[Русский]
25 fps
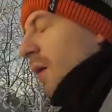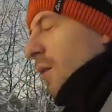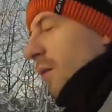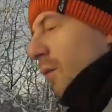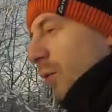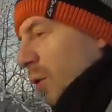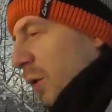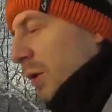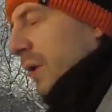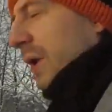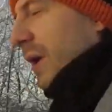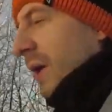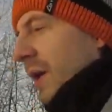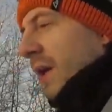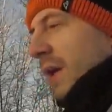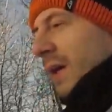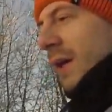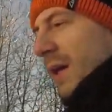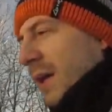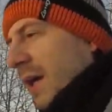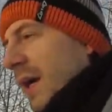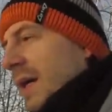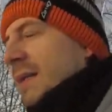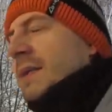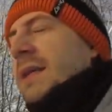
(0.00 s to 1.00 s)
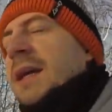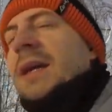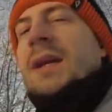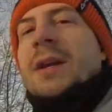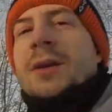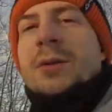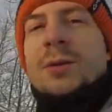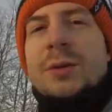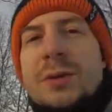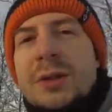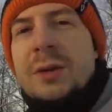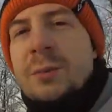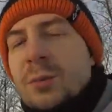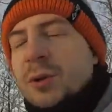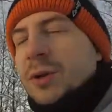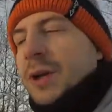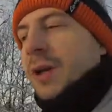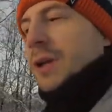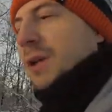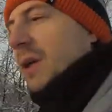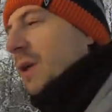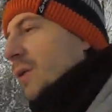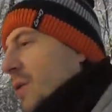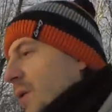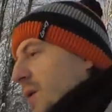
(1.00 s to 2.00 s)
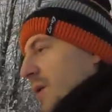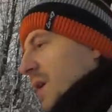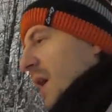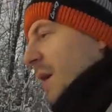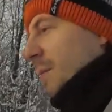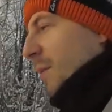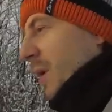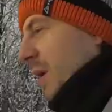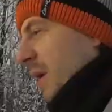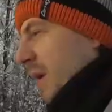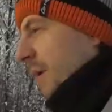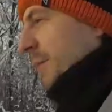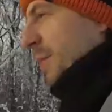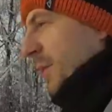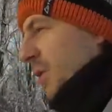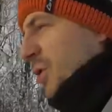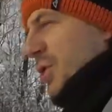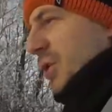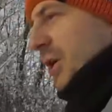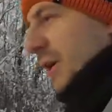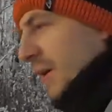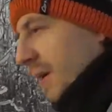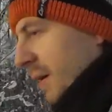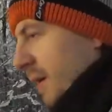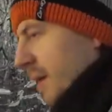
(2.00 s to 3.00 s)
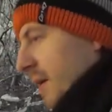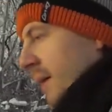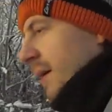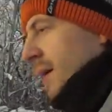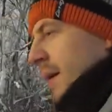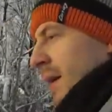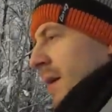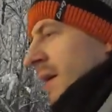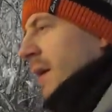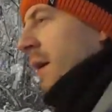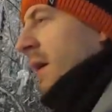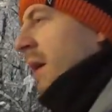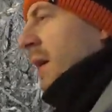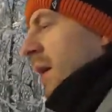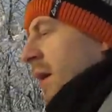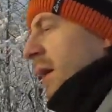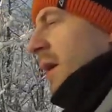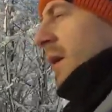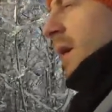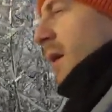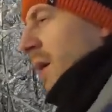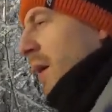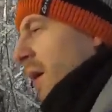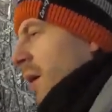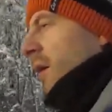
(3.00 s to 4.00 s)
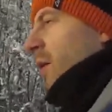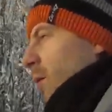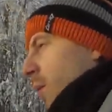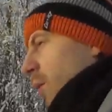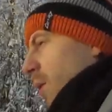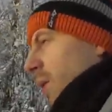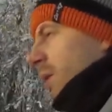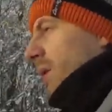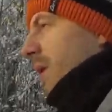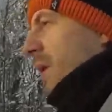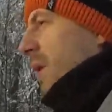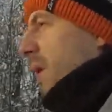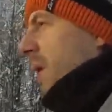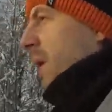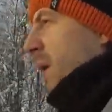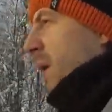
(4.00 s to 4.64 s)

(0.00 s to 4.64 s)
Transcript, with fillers: Вот. И отдельно нужно будет кинуть кабель для печи. Вот.